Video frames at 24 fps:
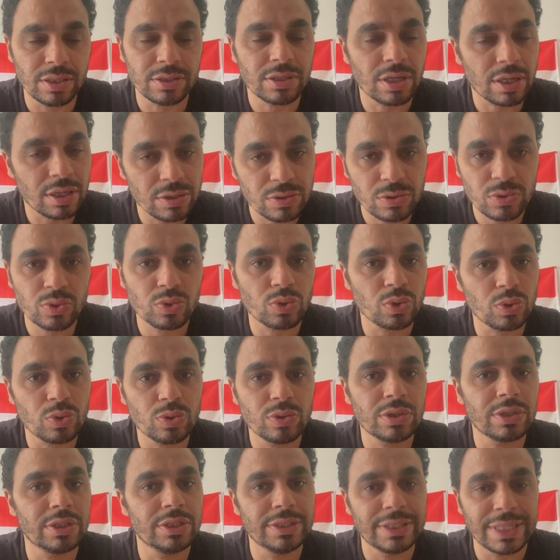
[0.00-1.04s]
سقطوا
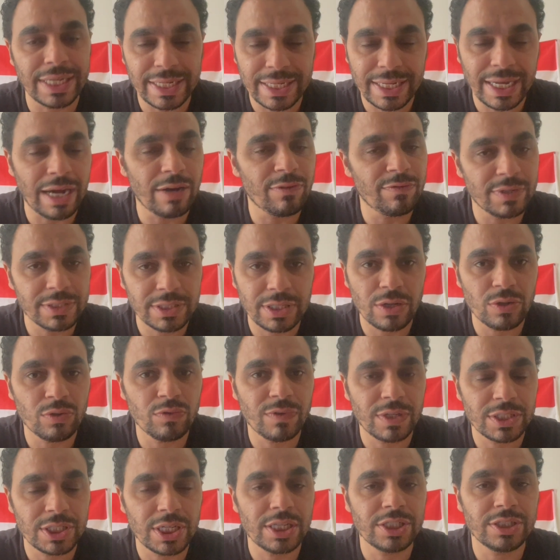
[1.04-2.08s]
سقوط ذريع او فشلوا
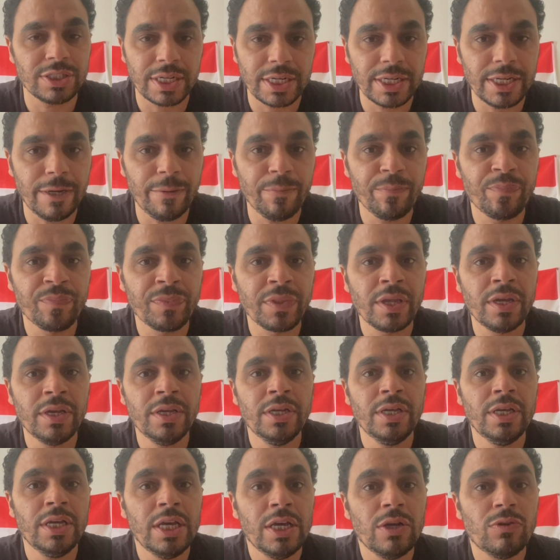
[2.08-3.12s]
فشل ذريع
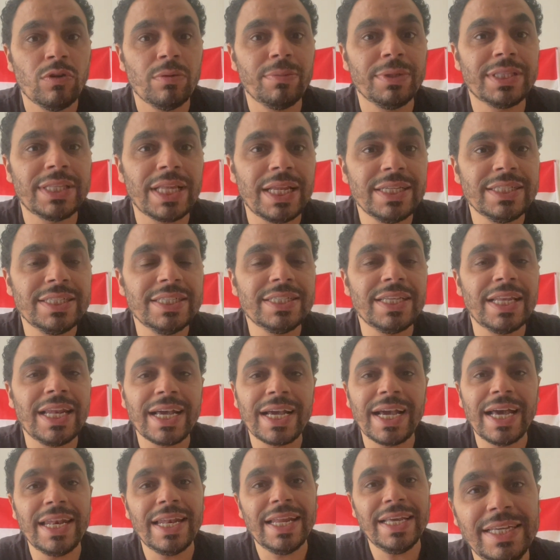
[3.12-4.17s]
وبالتالي سيسي
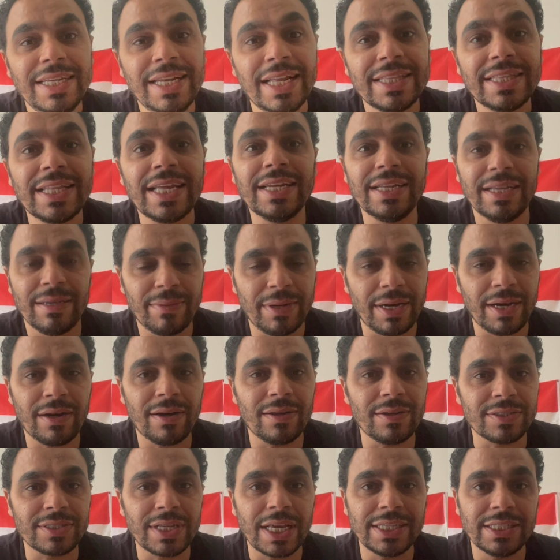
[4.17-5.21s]
لجأ لحيله تانية بقى
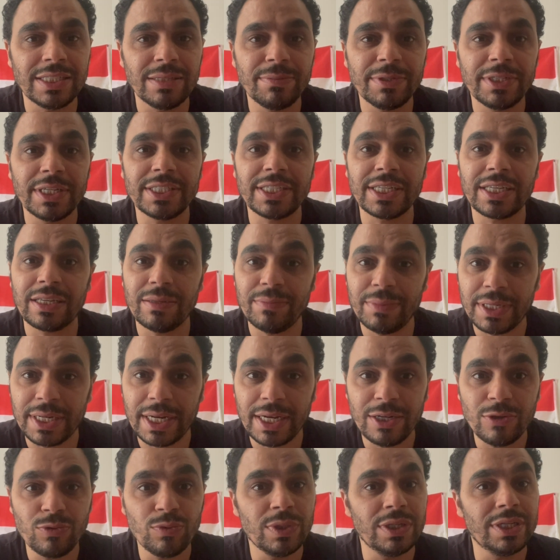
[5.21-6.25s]
خلاص هيسيب الناس
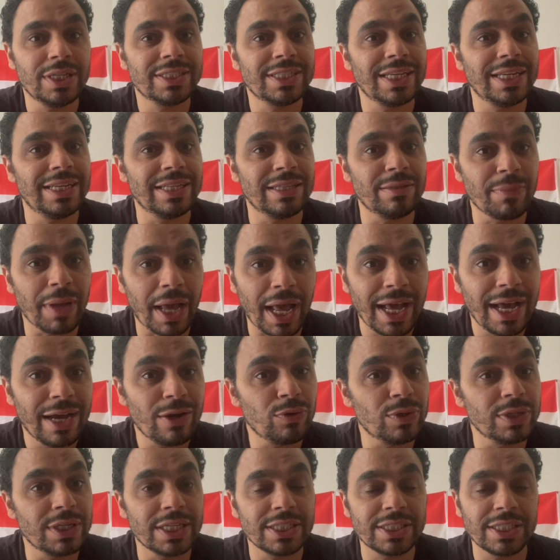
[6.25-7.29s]
الكبيره والناس اللي دماغها
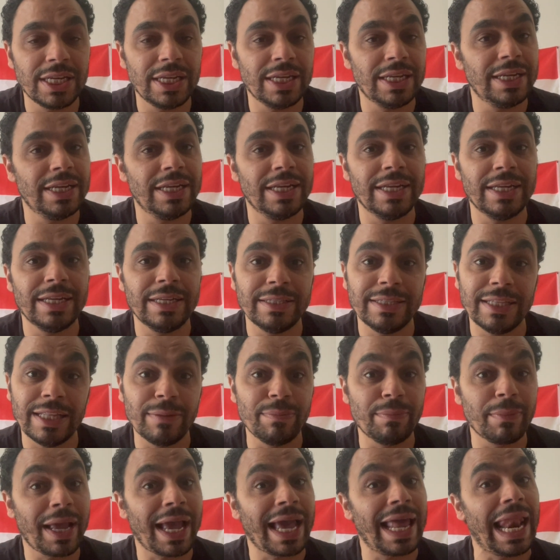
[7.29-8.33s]
والناس اللي
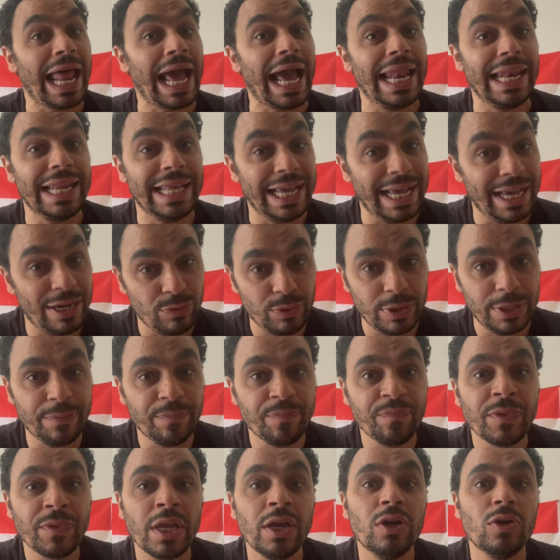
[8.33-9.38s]
دماغها العاليه قوي
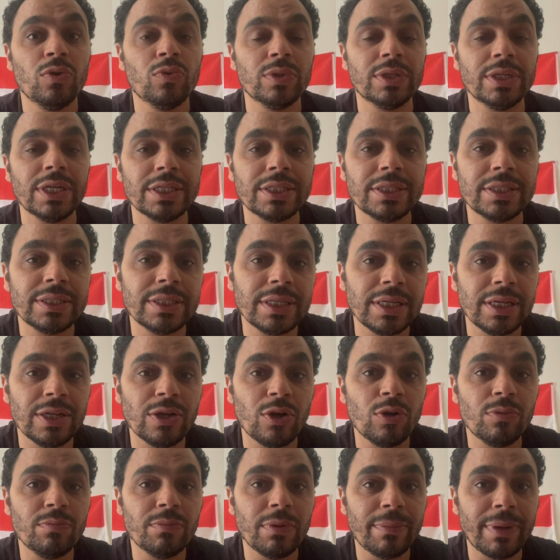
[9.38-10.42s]
والناس اللي
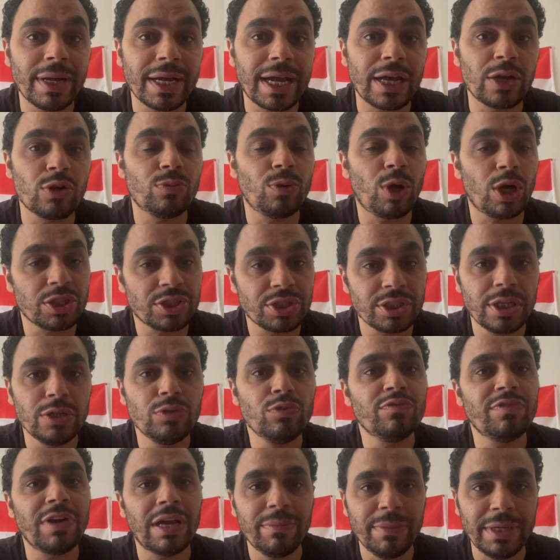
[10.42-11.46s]
هم بقى كانوا معاصرين
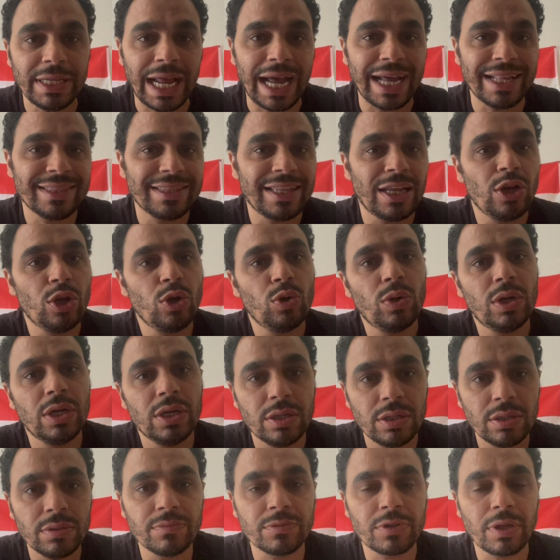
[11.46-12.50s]
وفاهمين حتى اللي هو
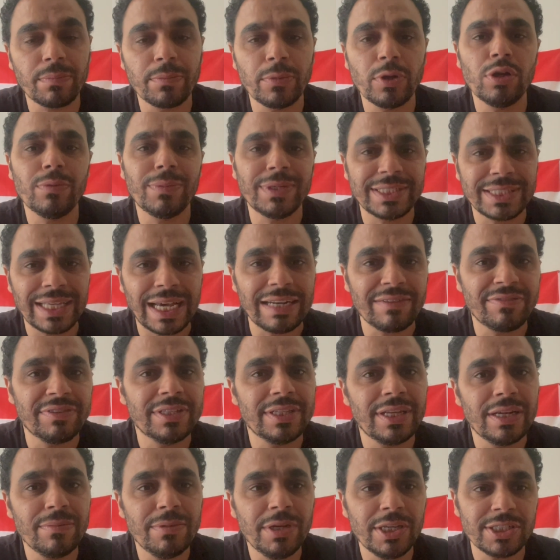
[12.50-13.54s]
المطبل مطبل له بس عارف ان
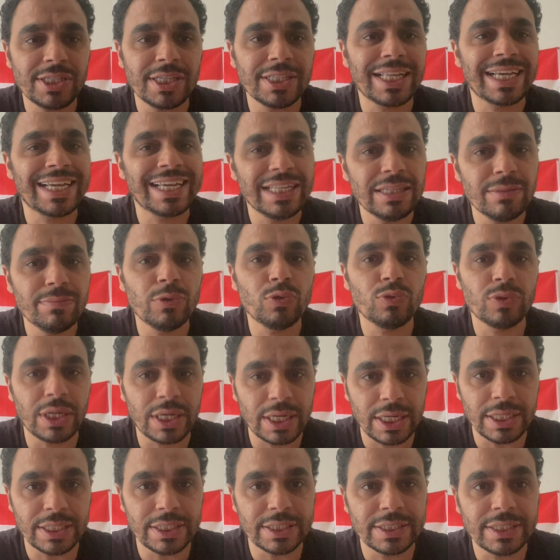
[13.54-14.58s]
اللي بيحصل ده كذب
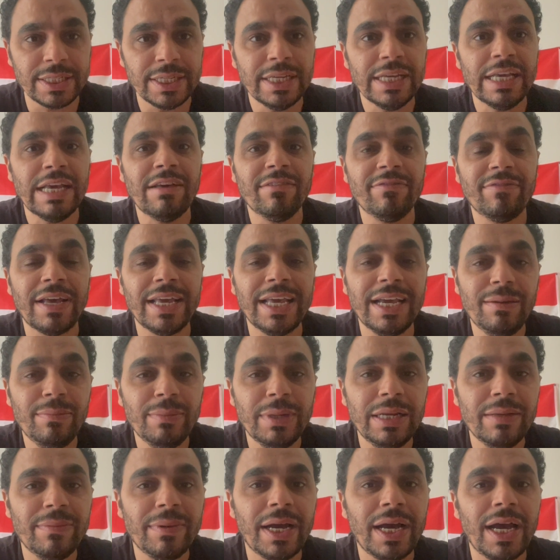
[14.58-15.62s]
وتدليس
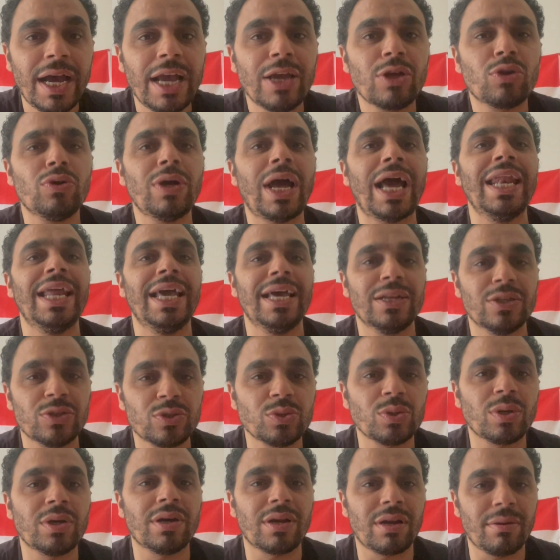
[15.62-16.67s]
فيعمل ايه بقى هيروح على العيال
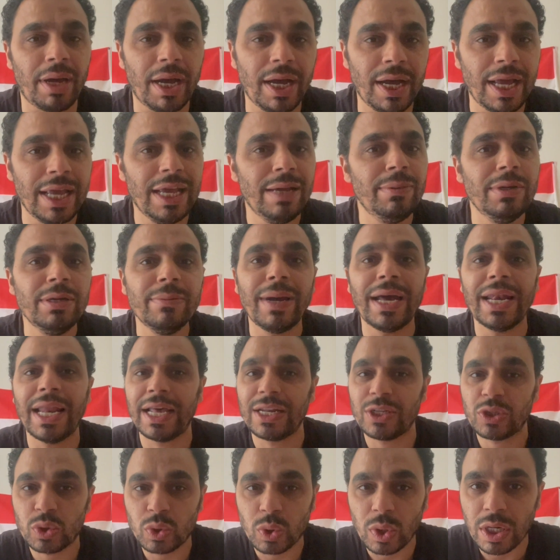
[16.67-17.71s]
الصغيره بقى هيعمل ايه مع
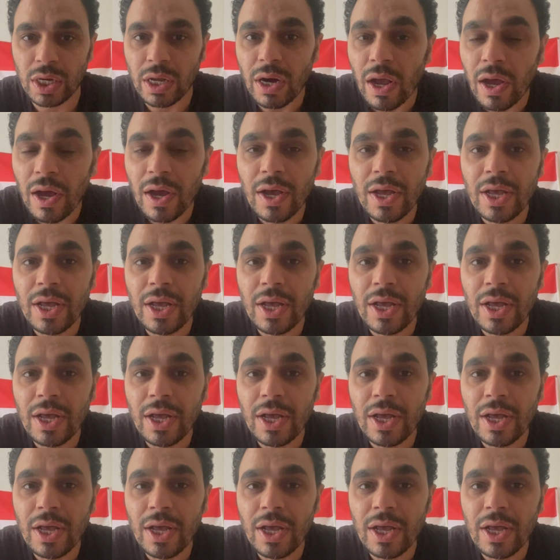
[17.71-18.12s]
العيال الصغيره